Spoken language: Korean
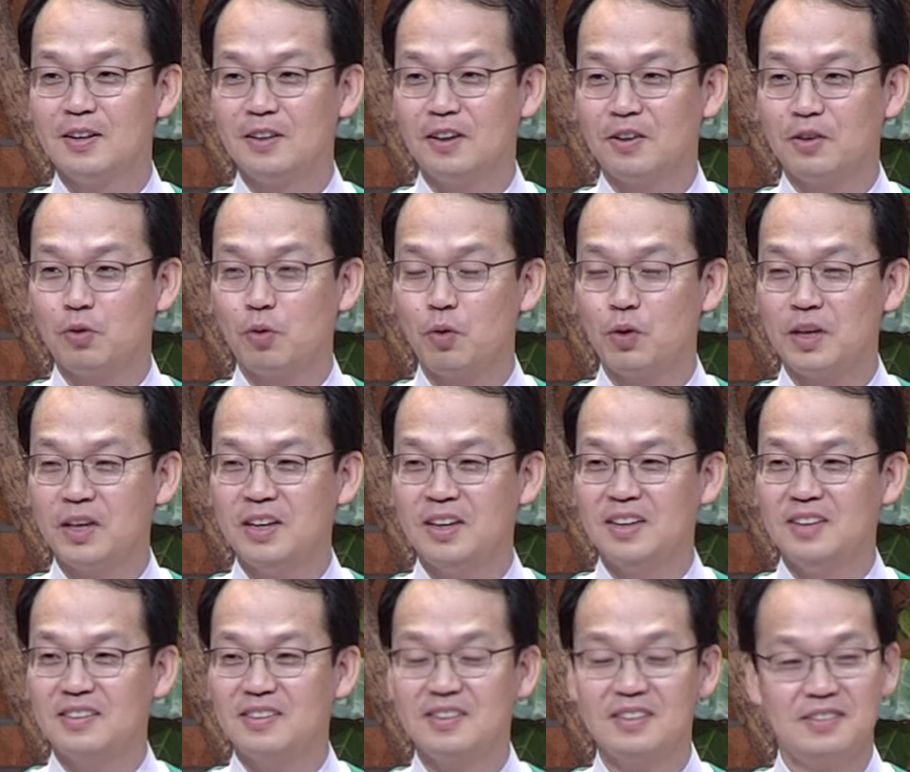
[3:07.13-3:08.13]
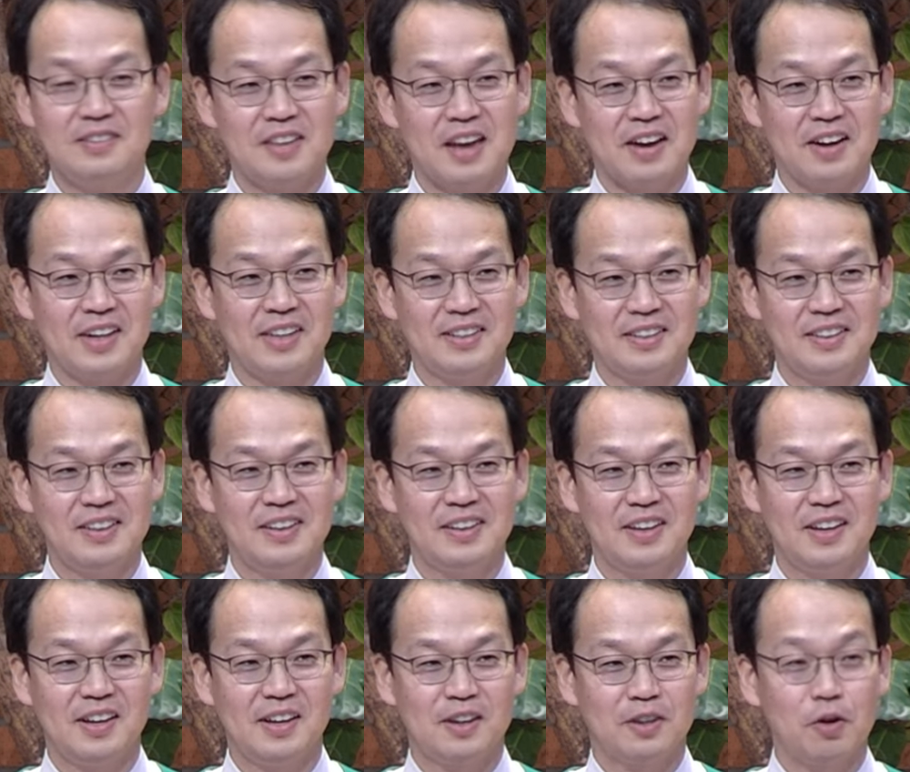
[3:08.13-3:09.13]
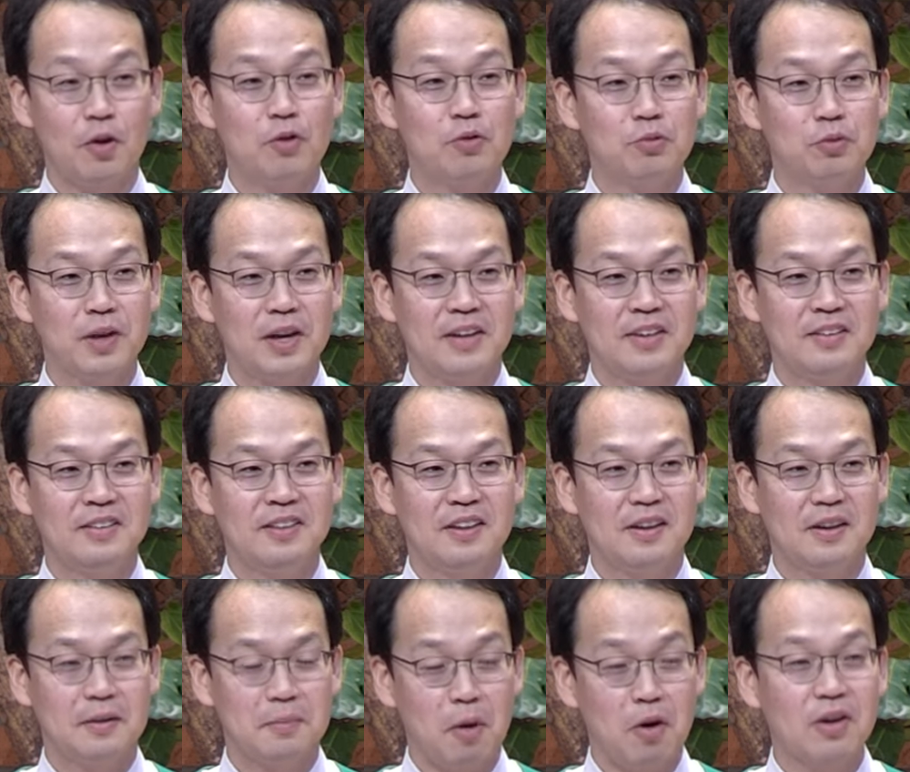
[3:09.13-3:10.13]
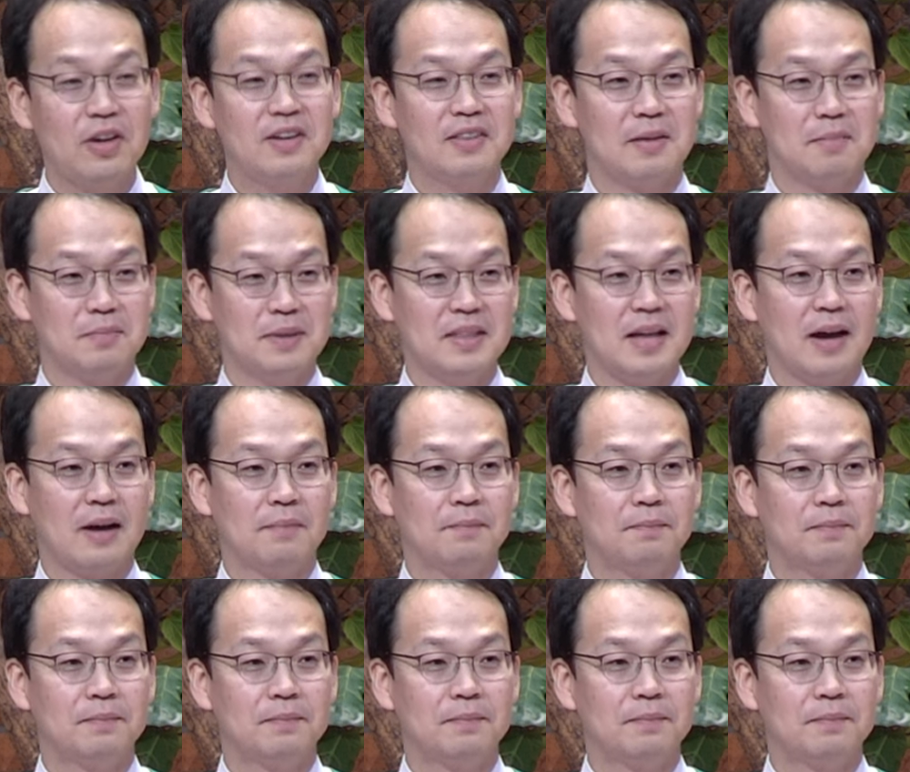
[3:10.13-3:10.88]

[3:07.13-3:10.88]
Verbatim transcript: 어, 독이 든 사과를 결국에는 먹게 됩니다.